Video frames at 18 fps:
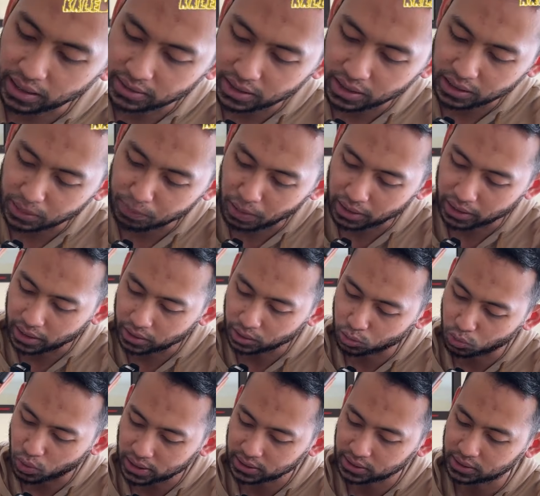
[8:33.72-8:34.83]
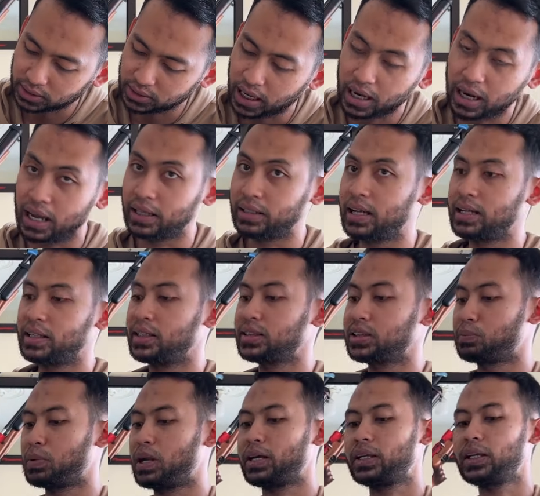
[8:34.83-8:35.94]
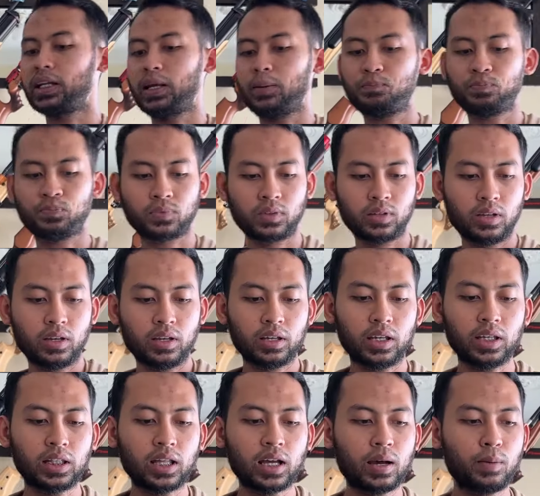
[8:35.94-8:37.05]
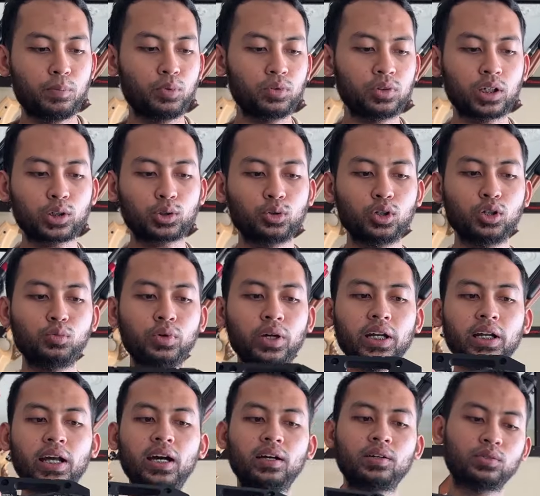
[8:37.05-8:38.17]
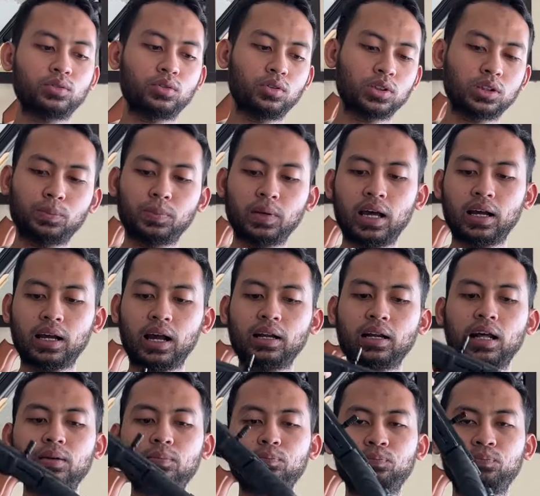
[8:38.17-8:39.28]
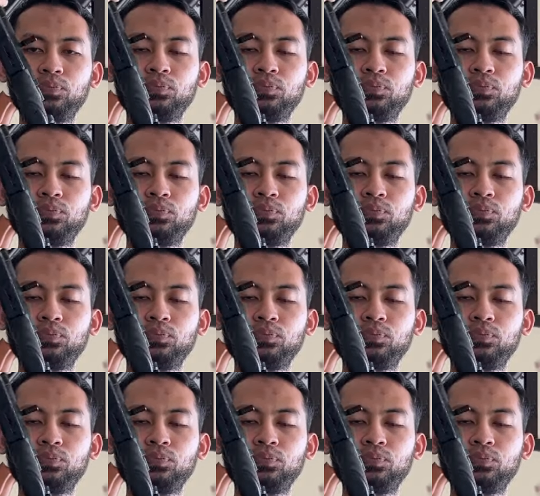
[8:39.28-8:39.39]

aja di bagian tuas yang ada di sebelah kiri. Kita putar dulu mungkin ya untuk sebelah kanan